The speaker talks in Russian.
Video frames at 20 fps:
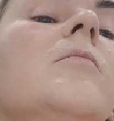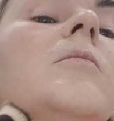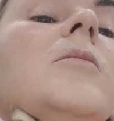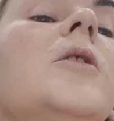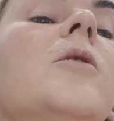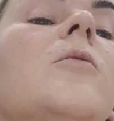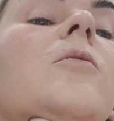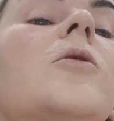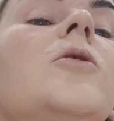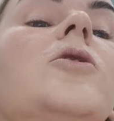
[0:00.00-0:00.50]

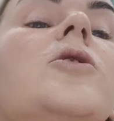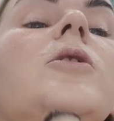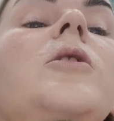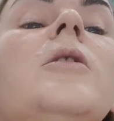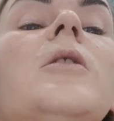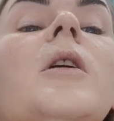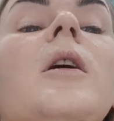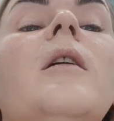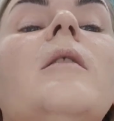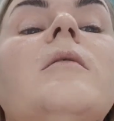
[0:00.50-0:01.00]
Мне очень
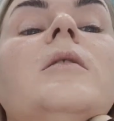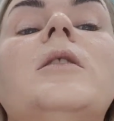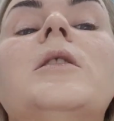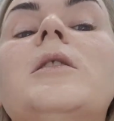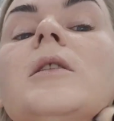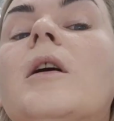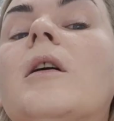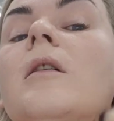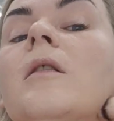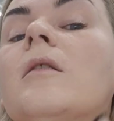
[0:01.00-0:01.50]

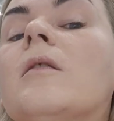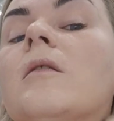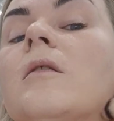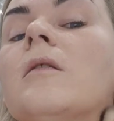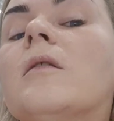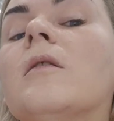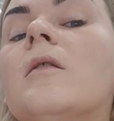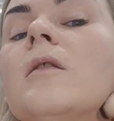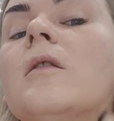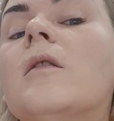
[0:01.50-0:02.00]
нравится
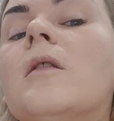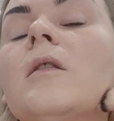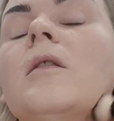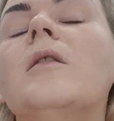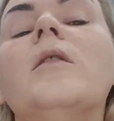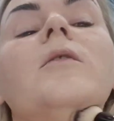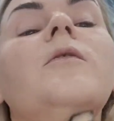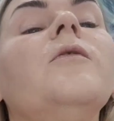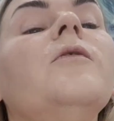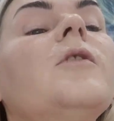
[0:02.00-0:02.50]

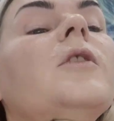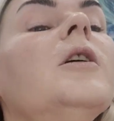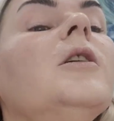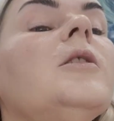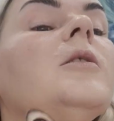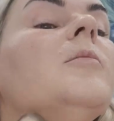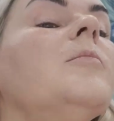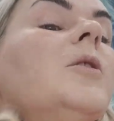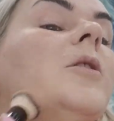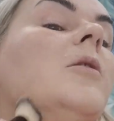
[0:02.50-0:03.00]

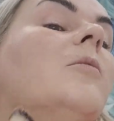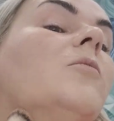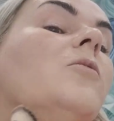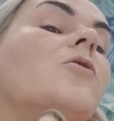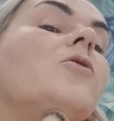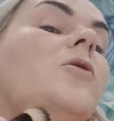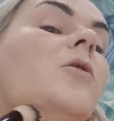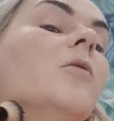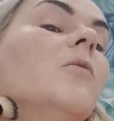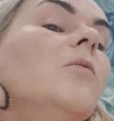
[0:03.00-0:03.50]
эффект, потому
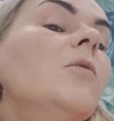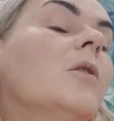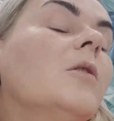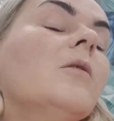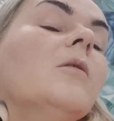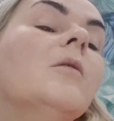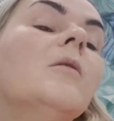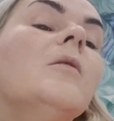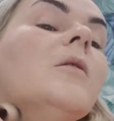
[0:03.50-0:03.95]
что он